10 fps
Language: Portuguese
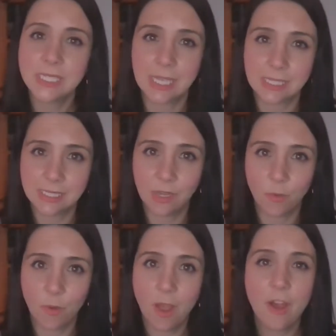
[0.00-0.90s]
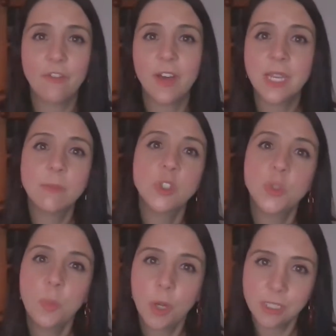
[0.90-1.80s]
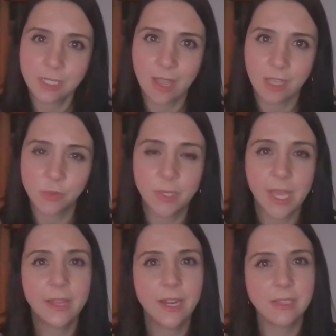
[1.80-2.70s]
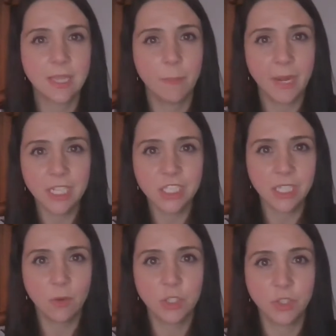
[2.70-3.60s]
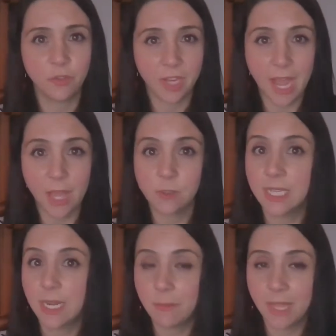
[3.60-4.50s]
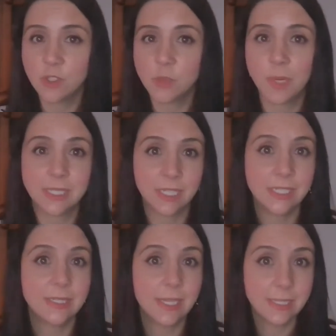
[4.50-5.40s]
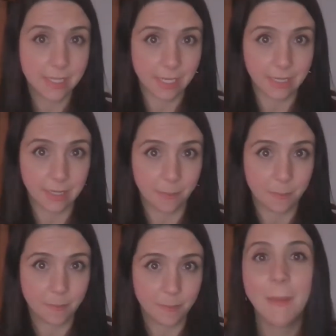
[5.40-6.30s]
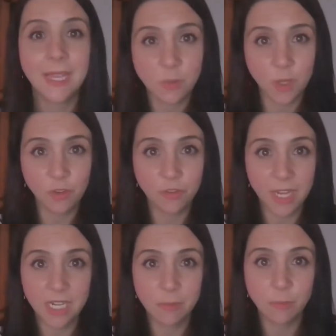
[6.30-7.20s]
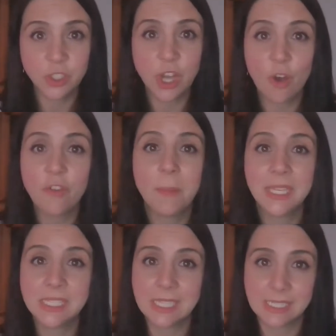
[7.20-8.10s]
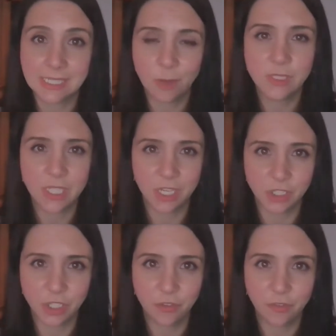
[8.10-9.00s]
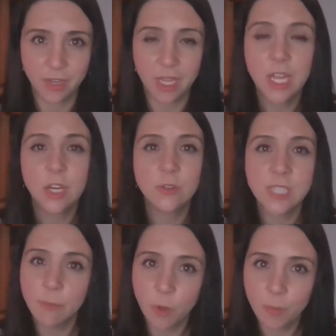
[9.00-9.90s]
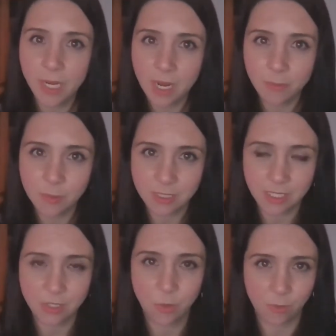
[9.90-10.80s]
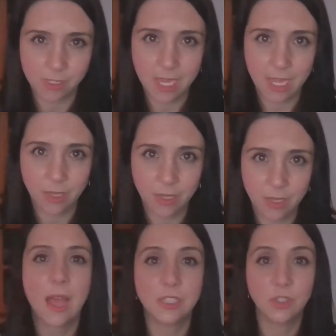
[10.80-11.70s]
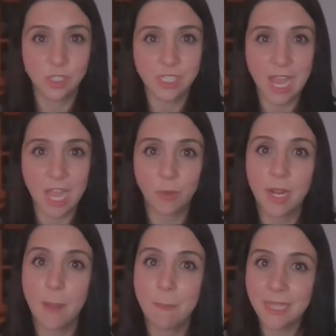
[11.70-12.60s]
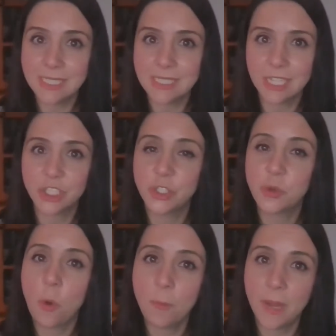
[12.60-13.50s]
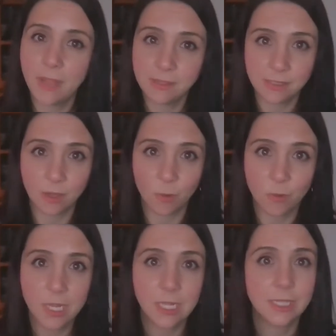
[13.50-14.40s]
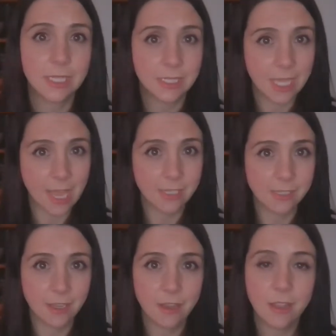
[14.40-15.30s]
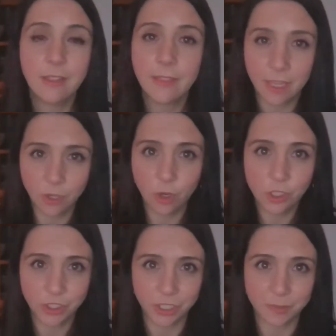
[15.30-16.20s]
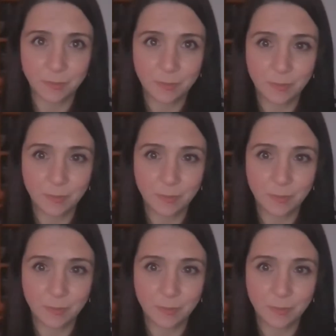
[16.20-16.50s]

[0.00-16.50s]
alfabetização, falamos de um processo em que a criança aprende a decodificar os elementos presentes na escrita. Mas quando falamos de alfabetização científica, nos apropriamos desse conceito associado à capacidade de compreensão da ciência e da tecnologia.